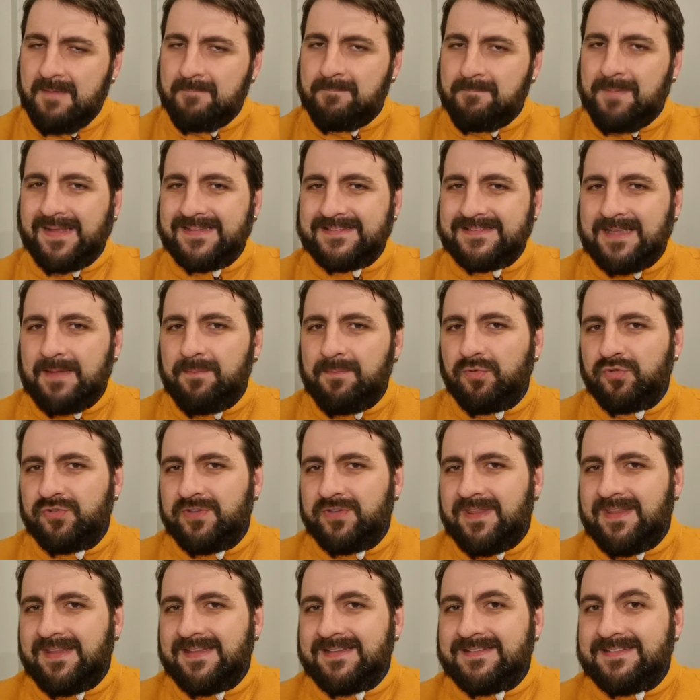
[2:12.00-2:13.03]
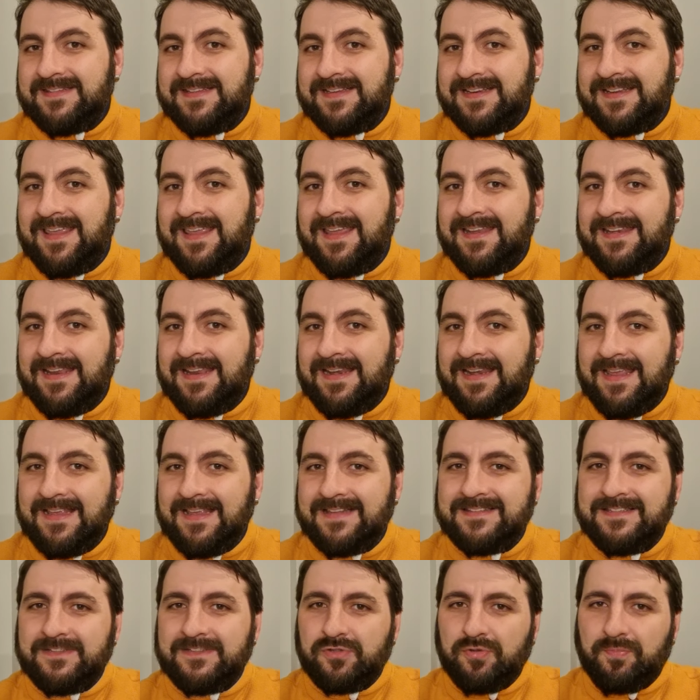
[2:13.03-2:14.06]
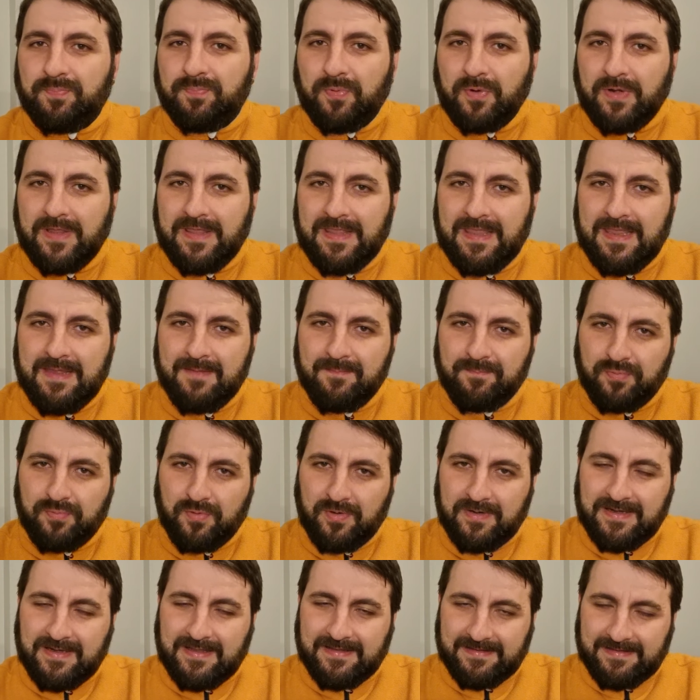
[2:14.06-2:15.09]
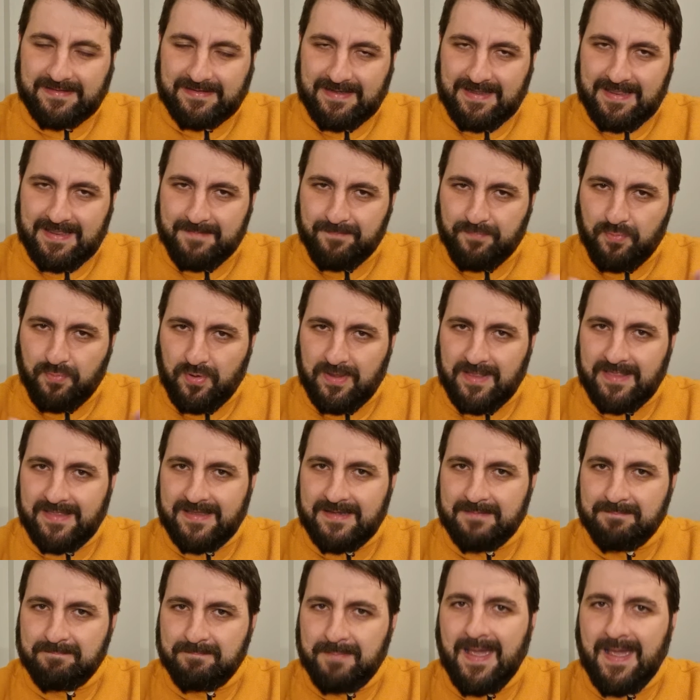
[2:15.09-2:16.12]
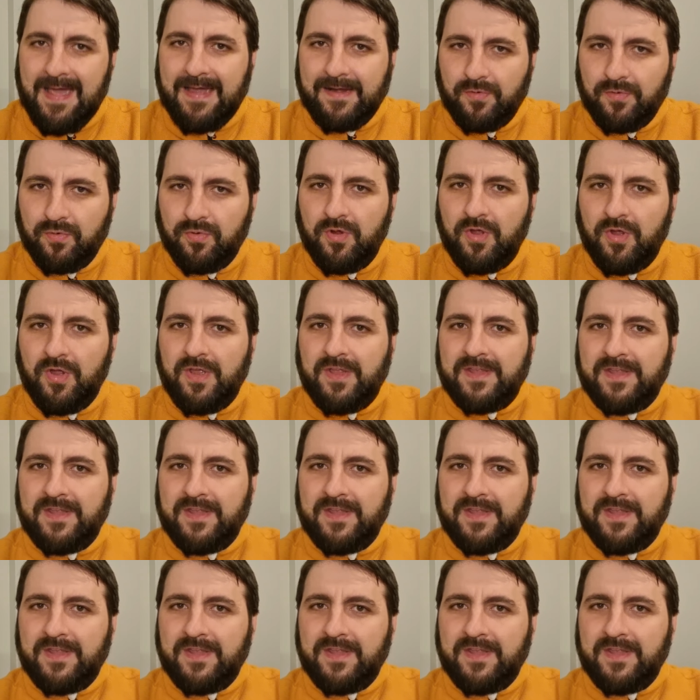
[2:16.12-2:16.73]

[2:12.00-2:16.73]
Pasamos de decir que en el éxito, por ejemplo, en la, época del paro,